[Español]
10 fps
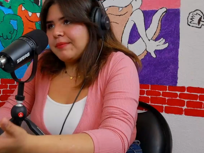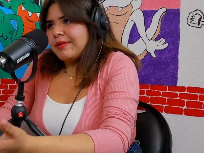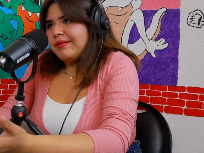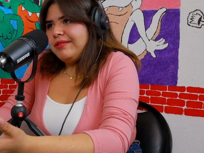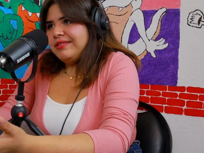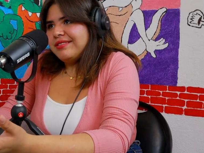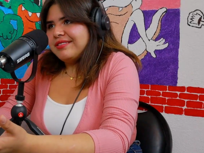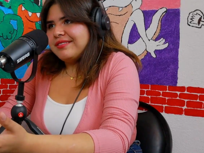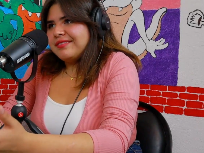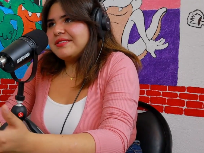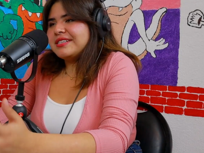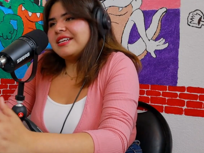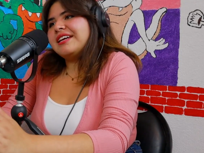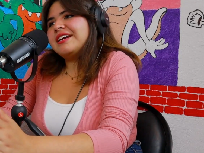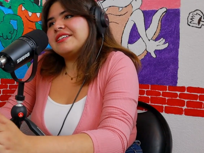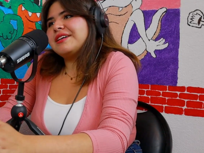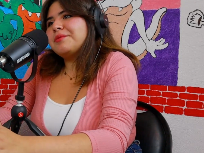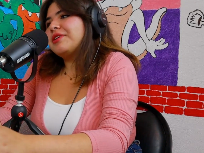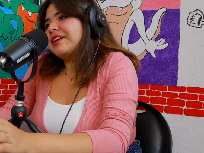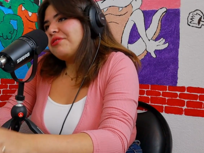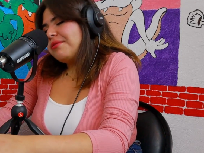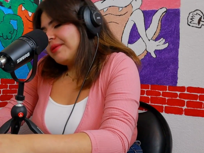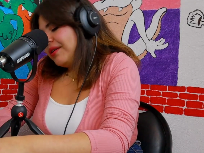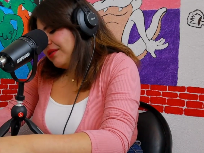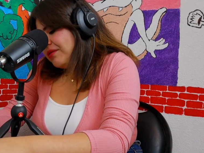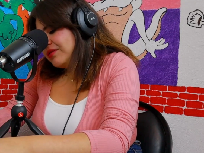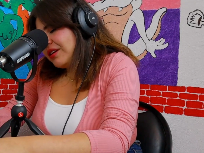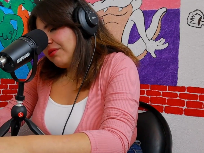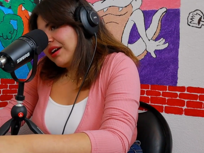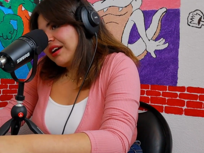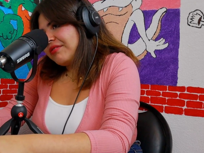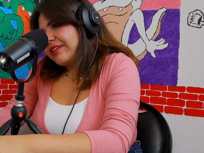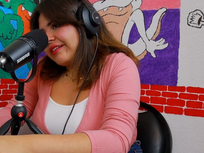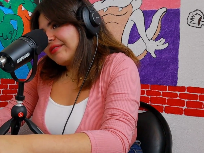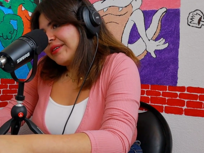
reprobó, sí era así como que yo veo un celular afuera,